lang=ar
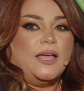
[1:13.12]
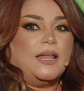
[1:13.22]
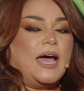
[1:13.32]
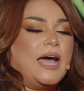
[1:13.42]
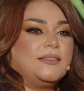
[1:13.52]

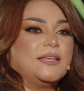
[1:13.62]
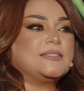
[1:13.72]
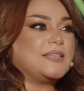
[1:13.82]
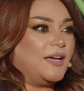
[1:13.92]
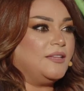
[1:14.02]
لحتى
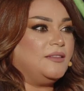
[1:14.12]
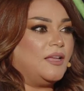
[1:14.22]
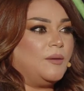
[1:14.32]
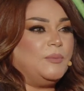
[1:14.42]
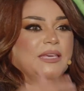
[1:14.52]

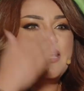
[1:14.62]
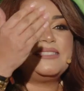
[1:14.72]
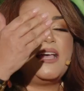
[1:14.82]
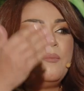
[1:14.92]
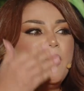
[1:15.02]
تساعدنا
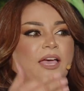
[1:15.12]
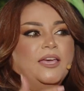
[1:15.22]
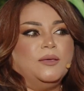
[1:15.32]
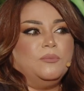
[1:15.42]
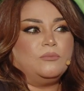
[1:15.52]
بكذا
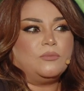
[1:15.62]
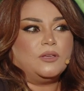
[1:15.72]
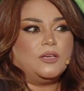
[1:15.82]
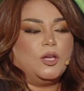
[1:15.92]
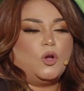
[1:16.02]
مهام
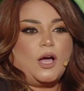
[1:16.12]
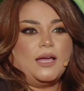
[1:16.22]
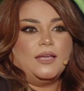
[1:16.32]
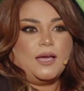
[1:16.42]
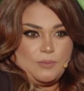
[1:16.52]
له
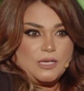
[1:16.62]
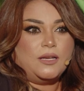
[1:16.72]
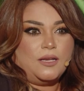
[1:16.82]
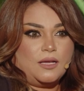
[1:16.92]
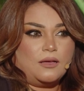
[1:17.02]
علاقه
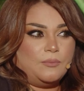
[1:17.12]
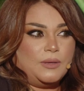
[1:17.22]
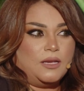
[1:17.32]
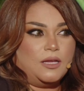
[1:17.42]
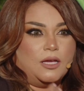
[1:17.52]
بال
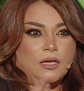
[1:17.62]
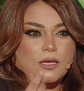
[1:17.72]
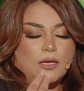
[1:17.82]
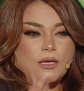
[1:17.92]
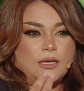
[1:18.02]

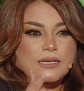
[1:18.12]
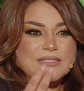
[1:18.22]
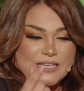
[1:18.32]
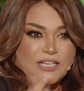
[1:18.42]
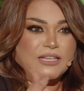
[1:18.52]
آه،
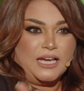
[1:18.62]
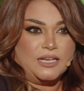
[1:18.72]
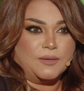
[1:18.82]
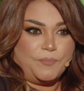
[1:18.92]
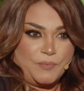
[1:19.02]
بالسكن
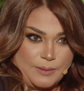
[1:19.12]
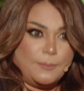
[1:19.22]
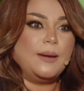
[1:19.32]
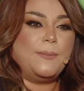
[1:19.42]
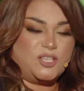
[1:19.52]
يعني بالبشره,
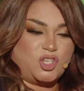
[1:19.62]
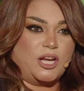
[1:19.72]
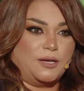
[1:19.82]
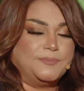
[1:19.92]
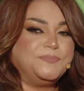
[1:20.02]

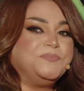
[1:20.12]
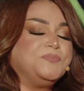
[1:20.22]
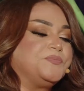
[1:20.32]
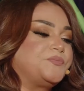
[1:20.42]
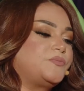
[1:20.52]
بالبشرة.
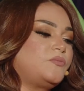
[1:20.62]
اوكي